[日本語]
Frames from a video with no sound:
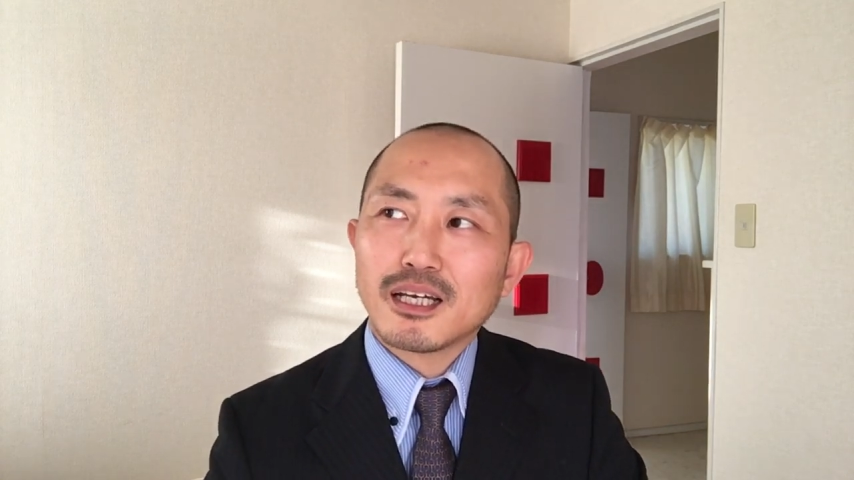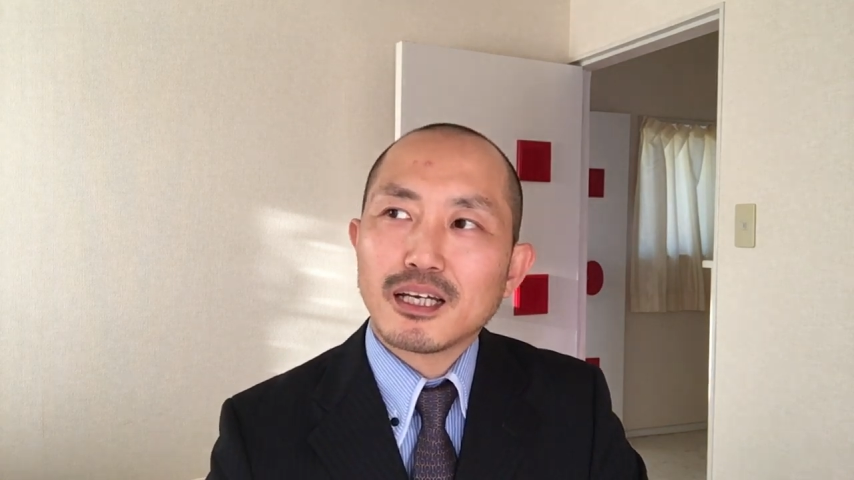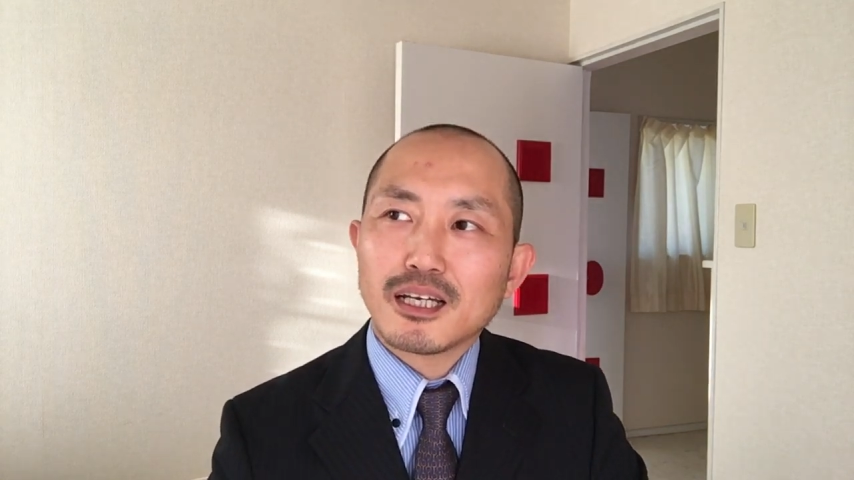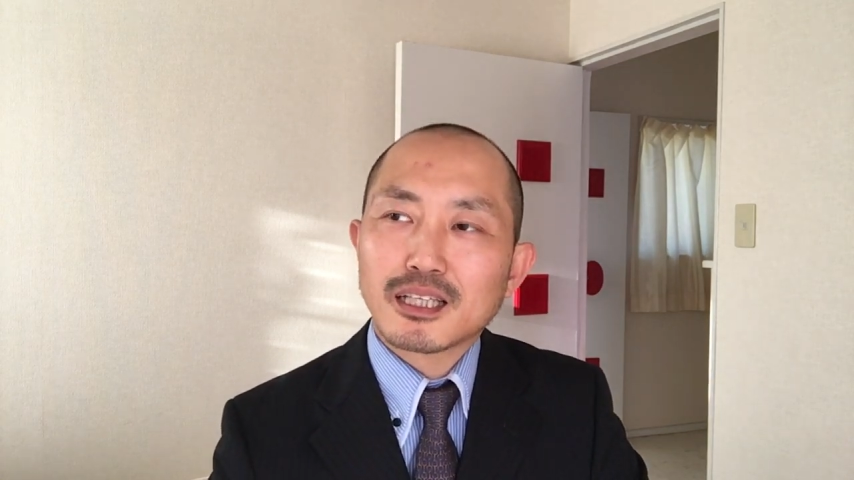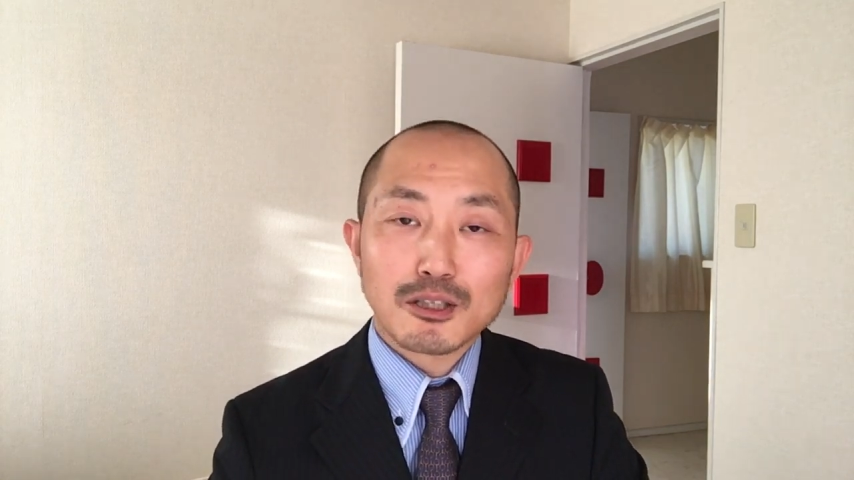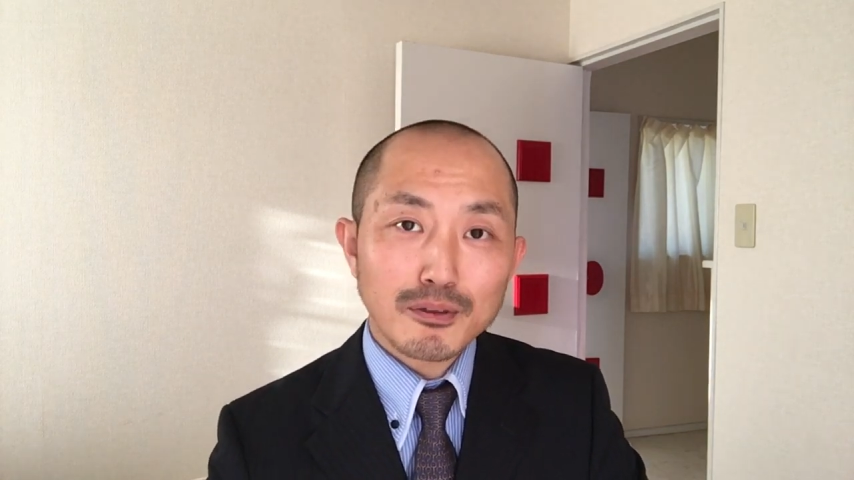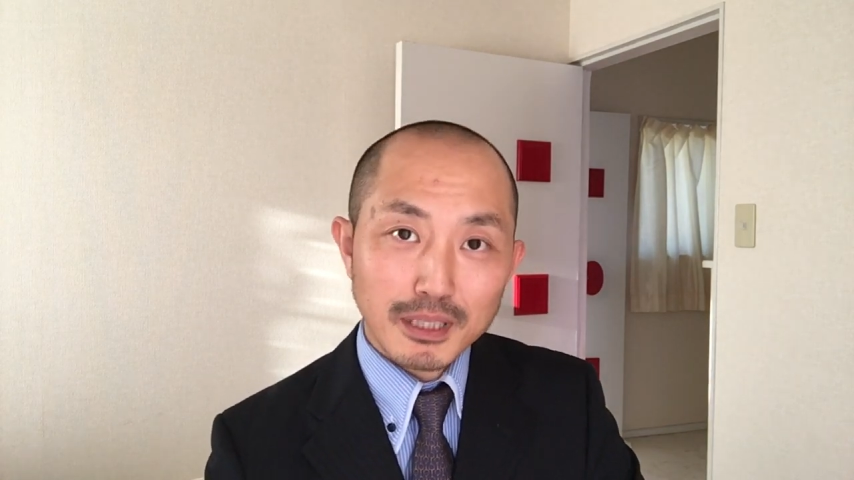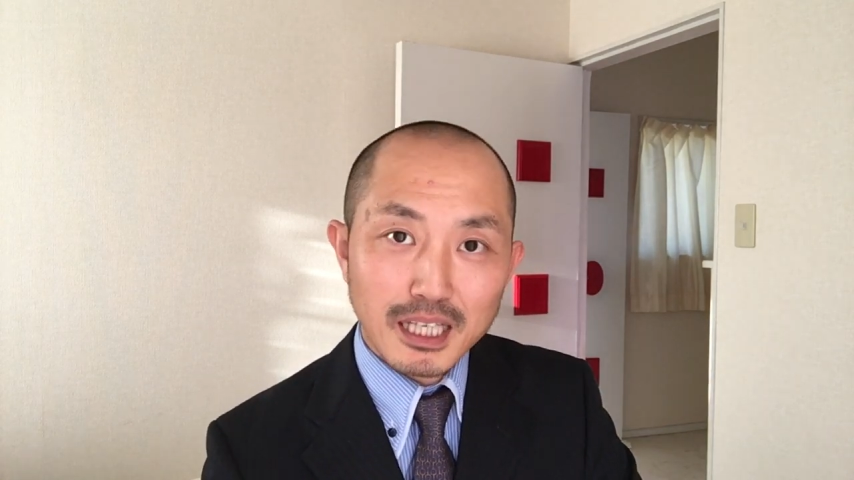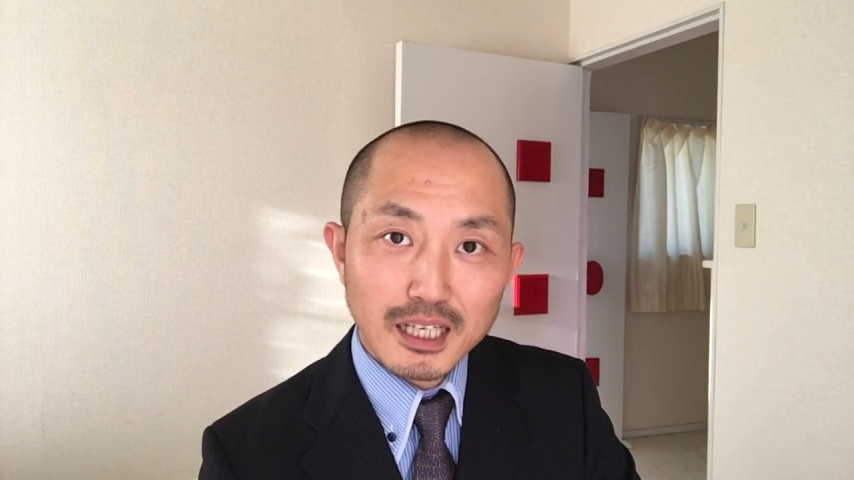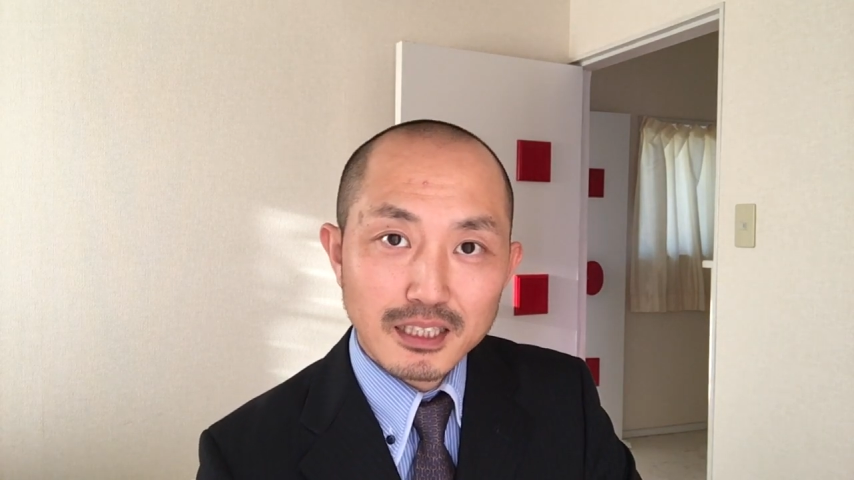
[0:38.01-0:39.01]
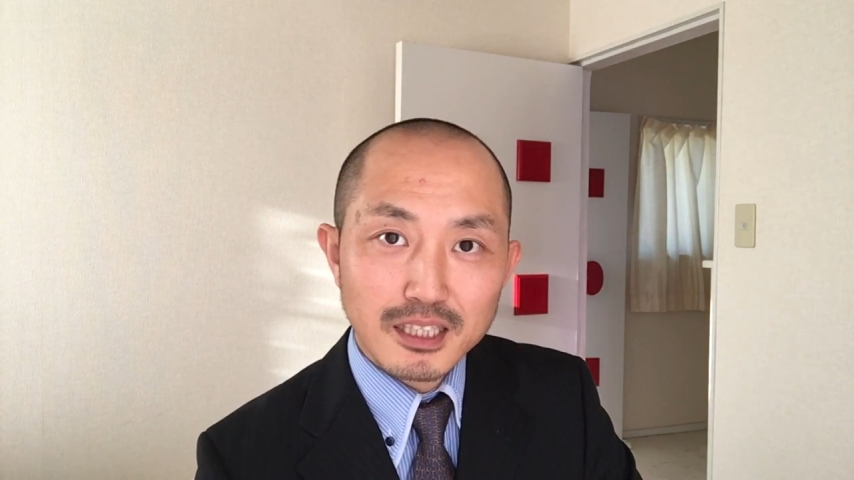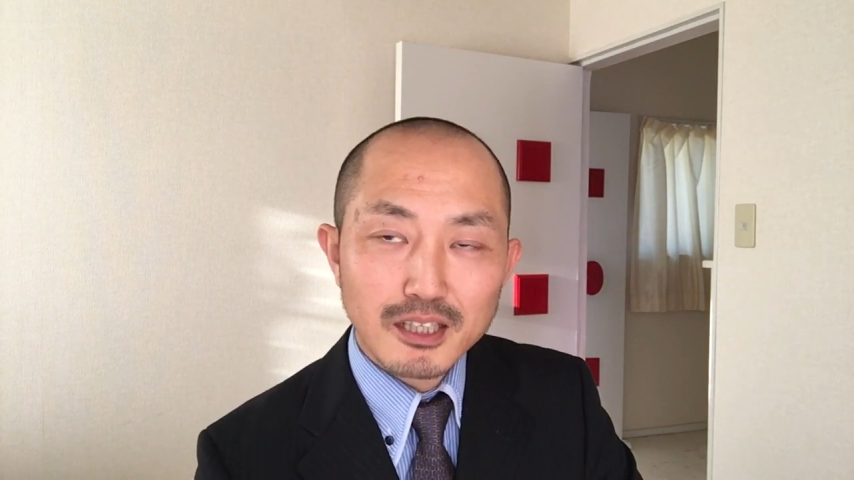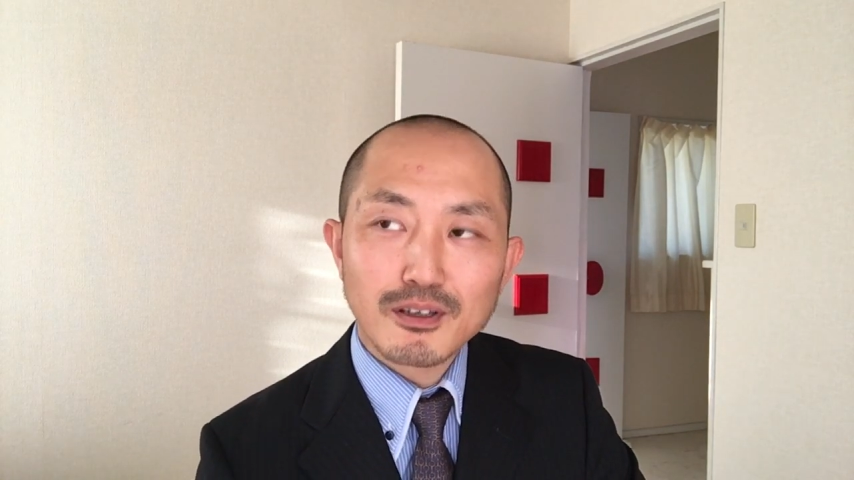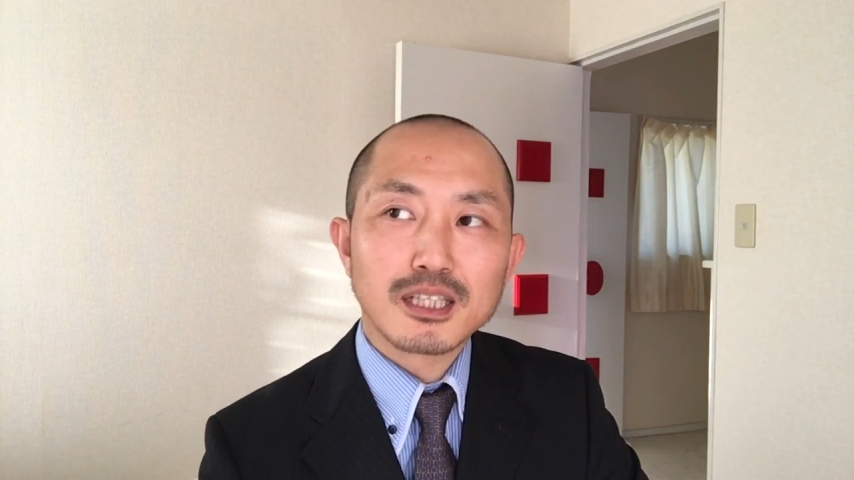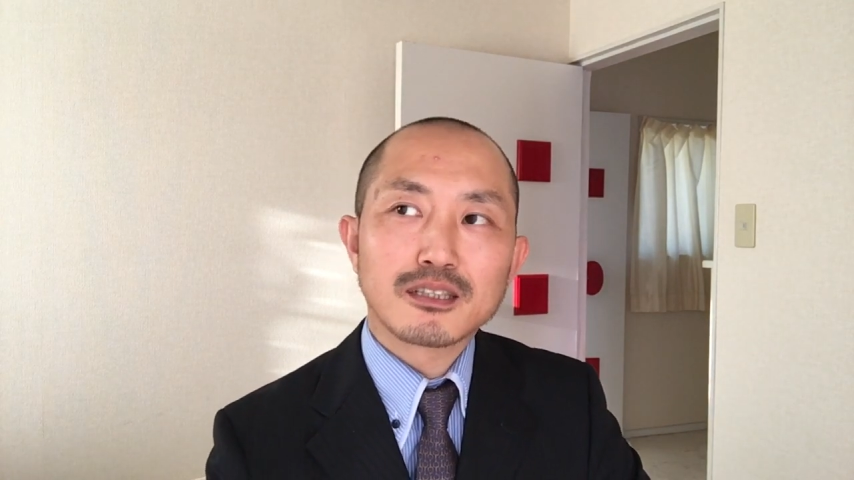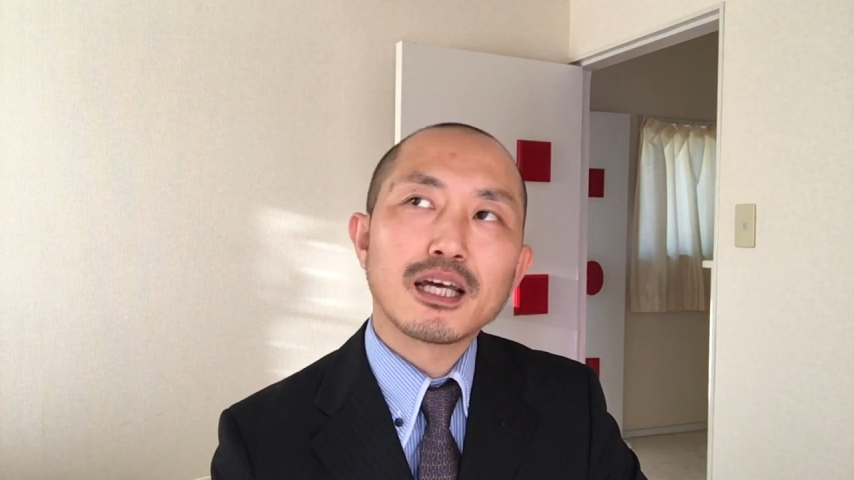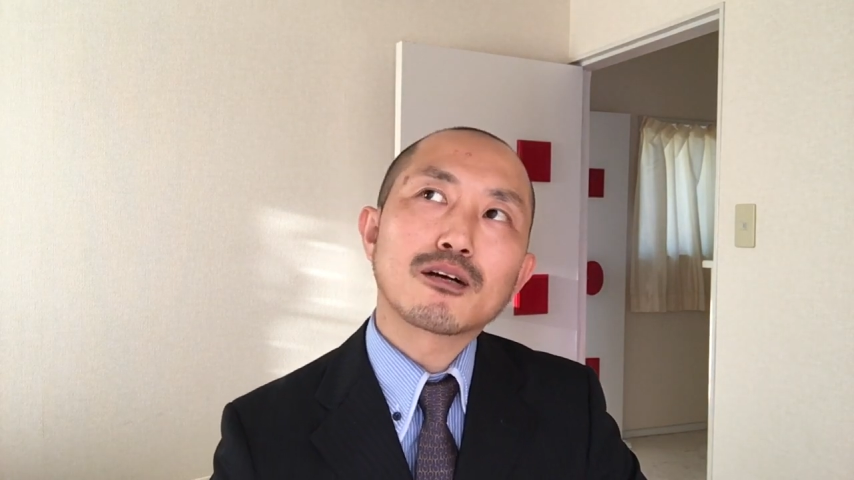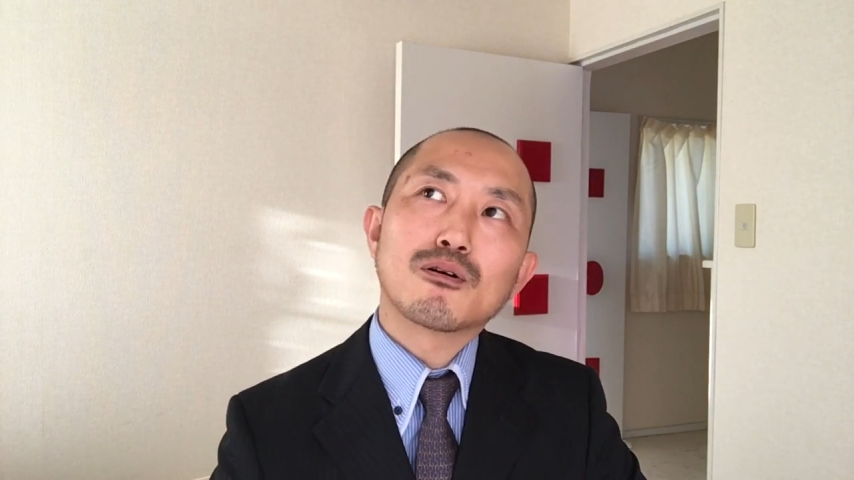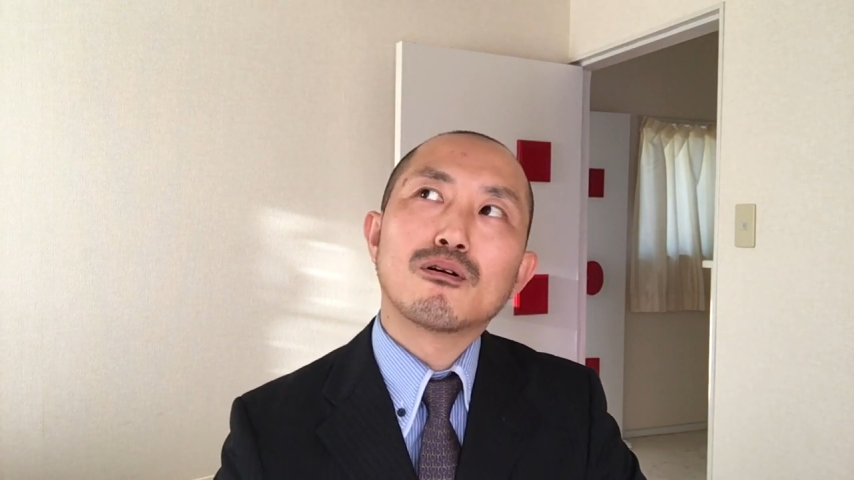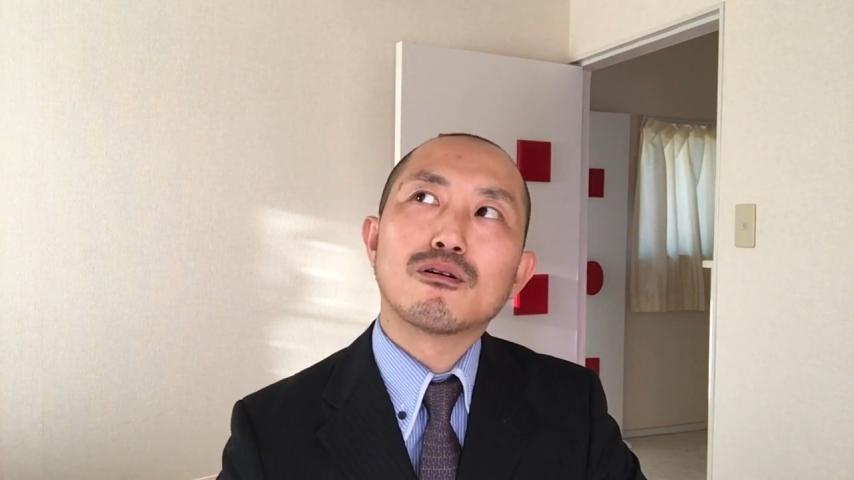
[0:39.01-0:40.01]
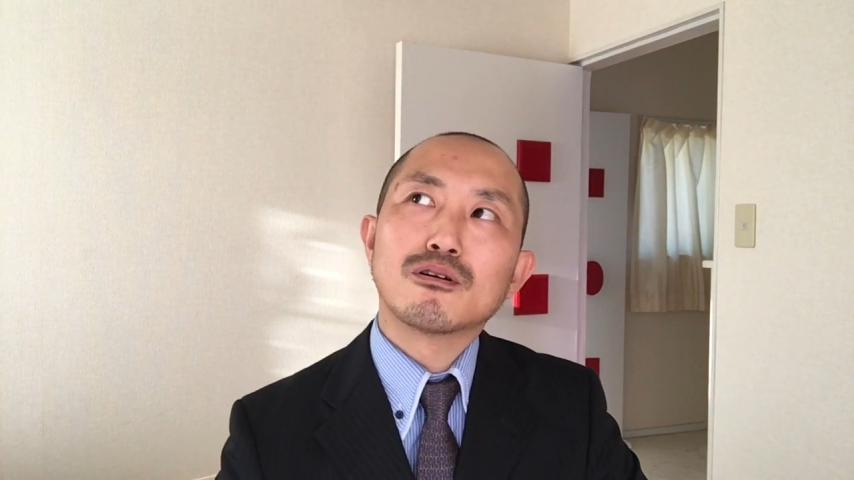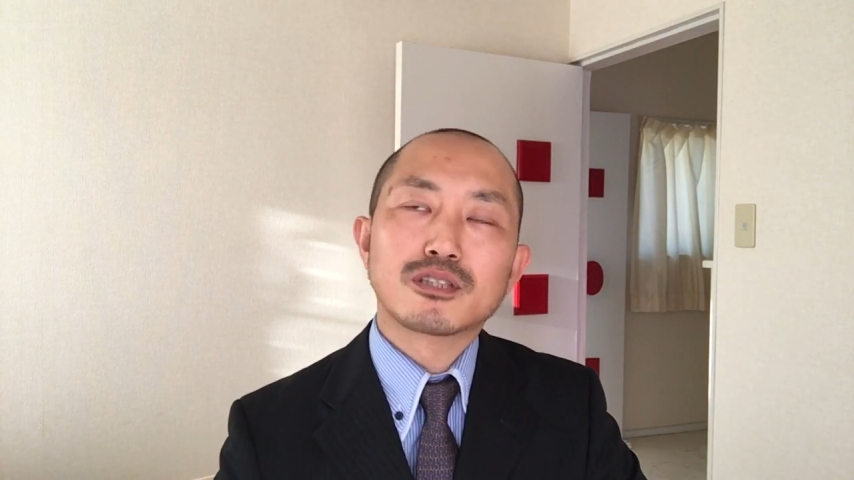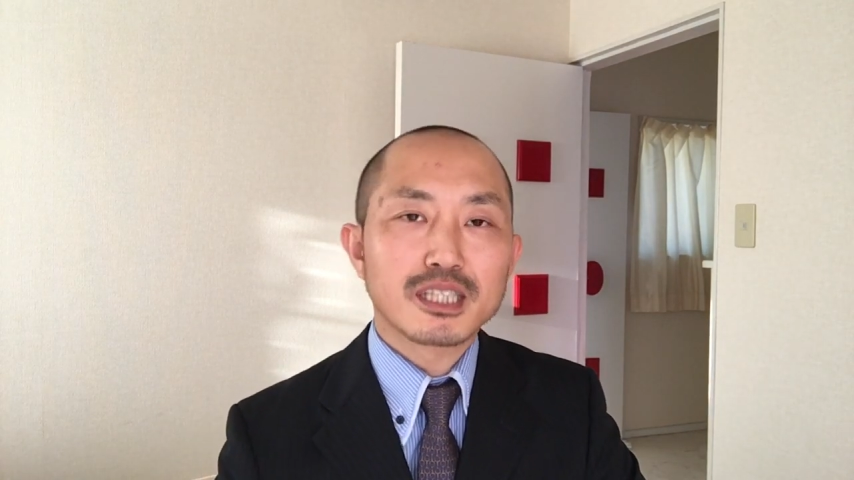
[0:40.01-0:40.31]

えー、例えば男性はですねこ